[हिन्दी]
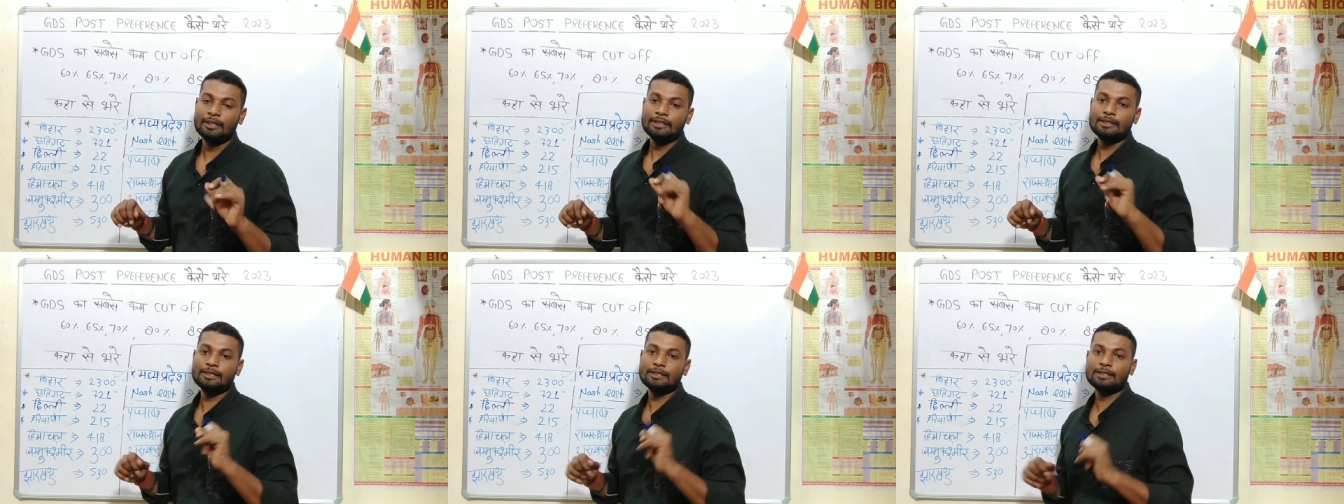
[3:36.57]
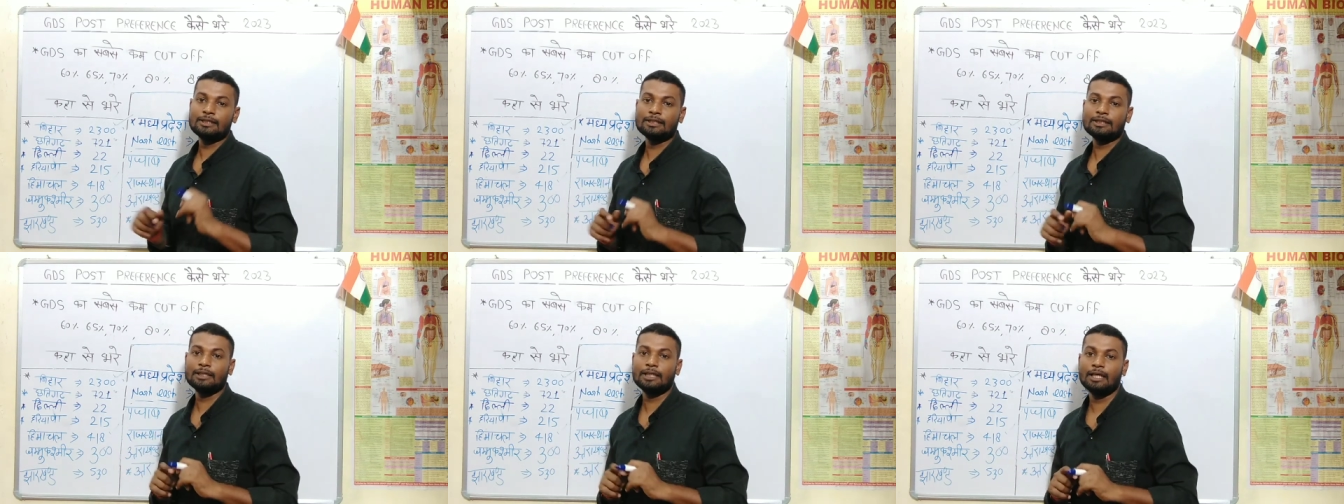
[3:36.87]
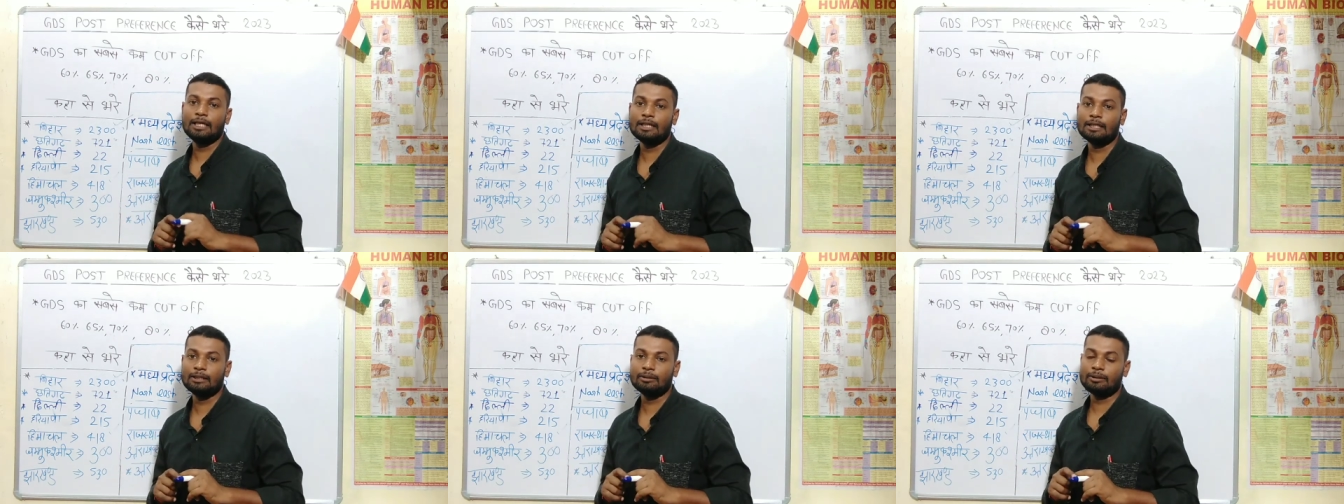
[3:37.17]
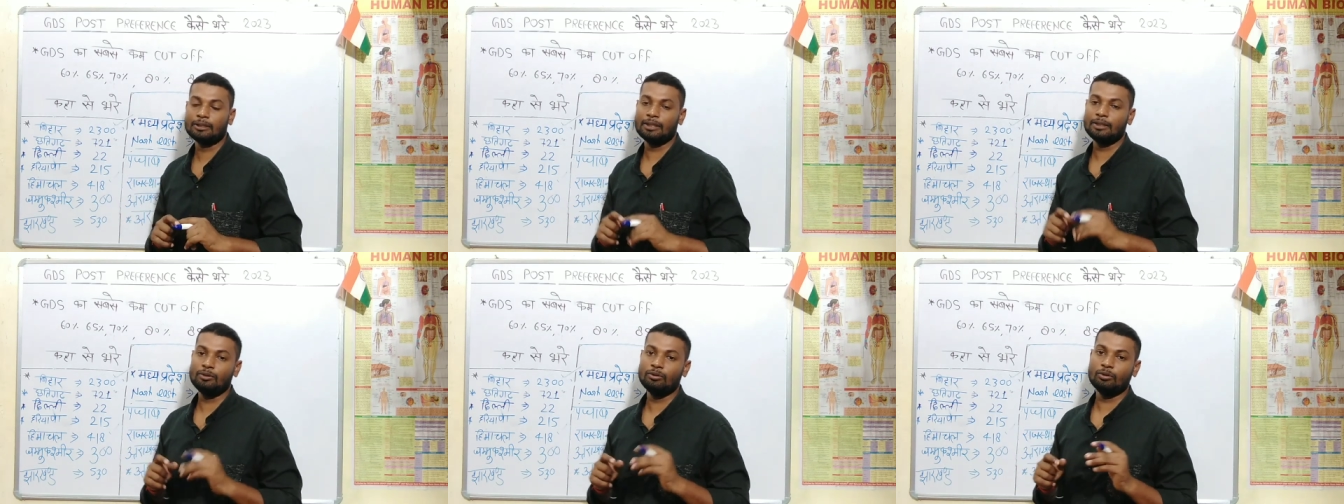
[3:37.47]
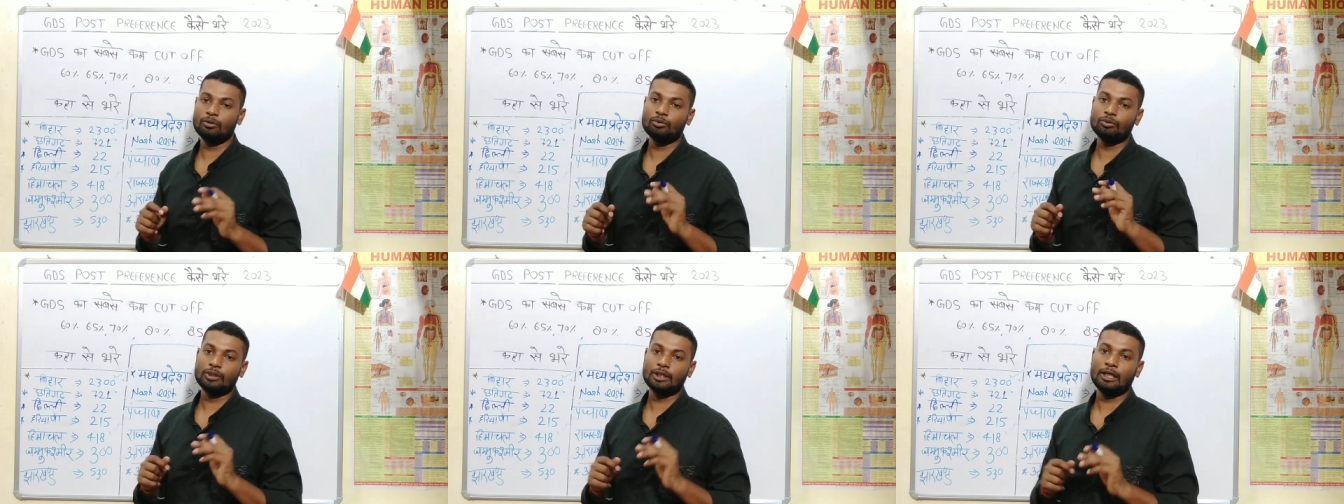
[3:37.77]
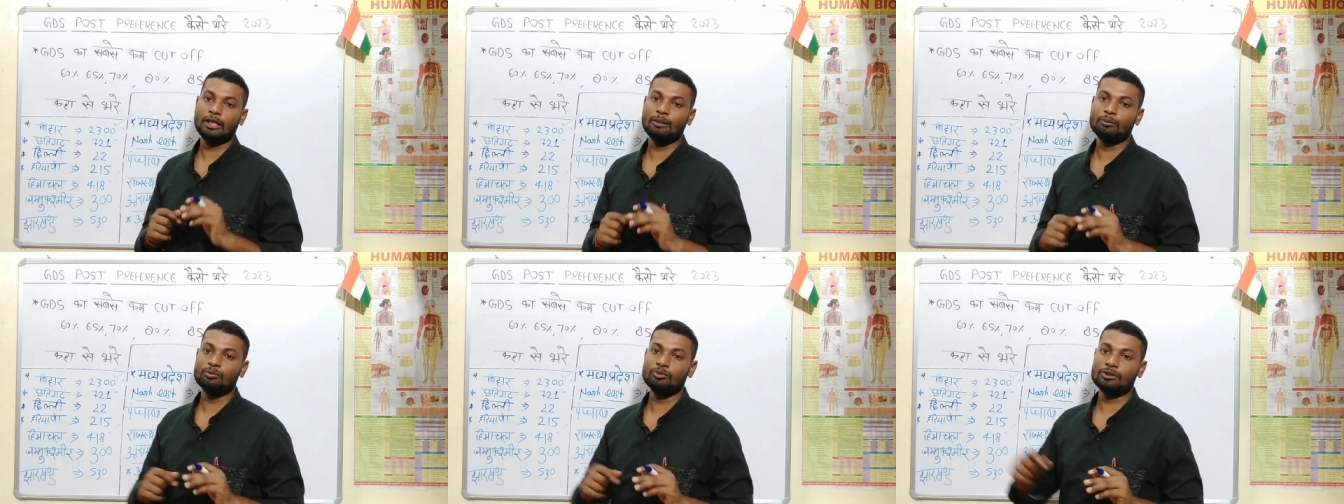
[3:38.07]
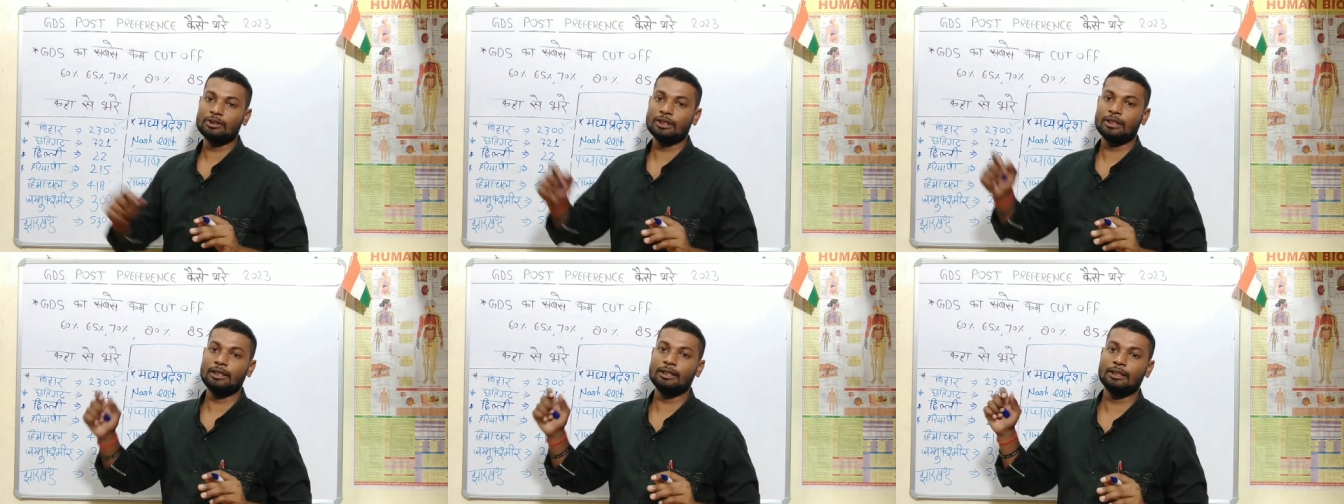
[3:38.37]
जैसे क्या है कि कई लोग उठाए मुँह
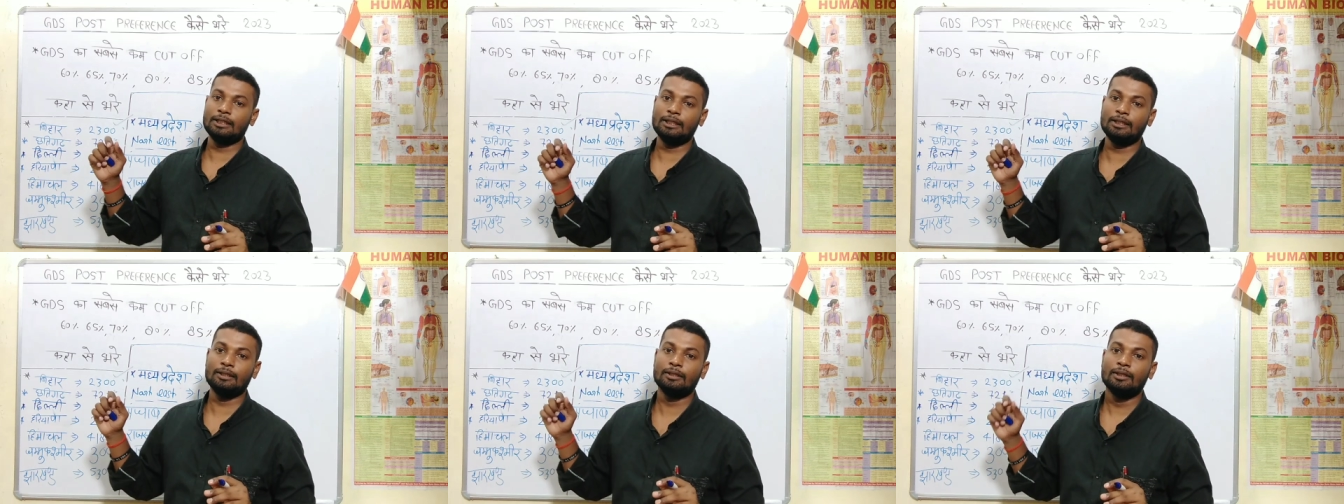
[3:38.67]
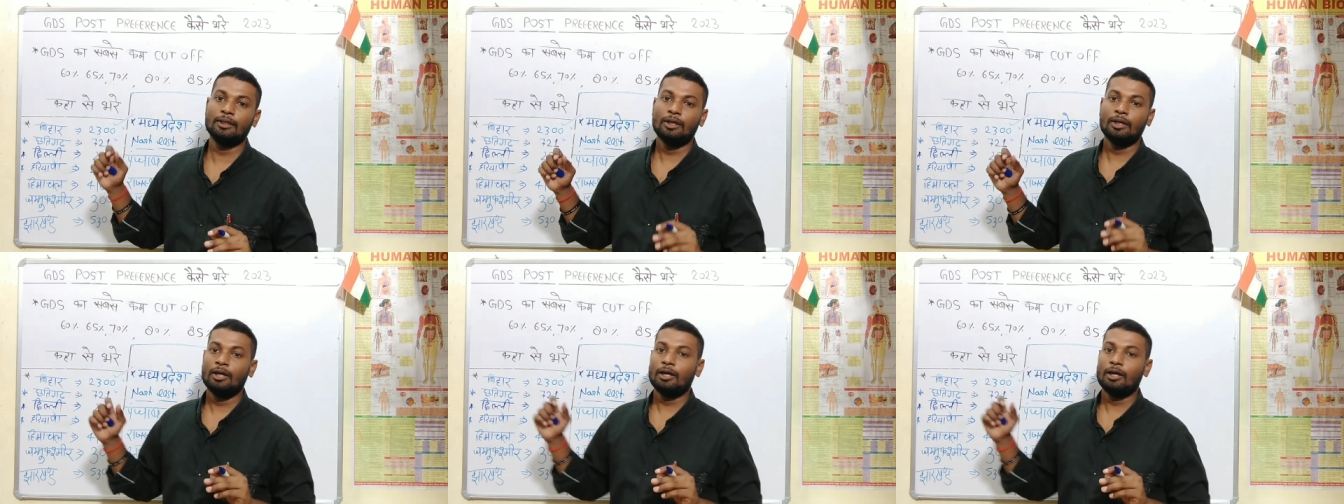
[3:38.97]
चले गए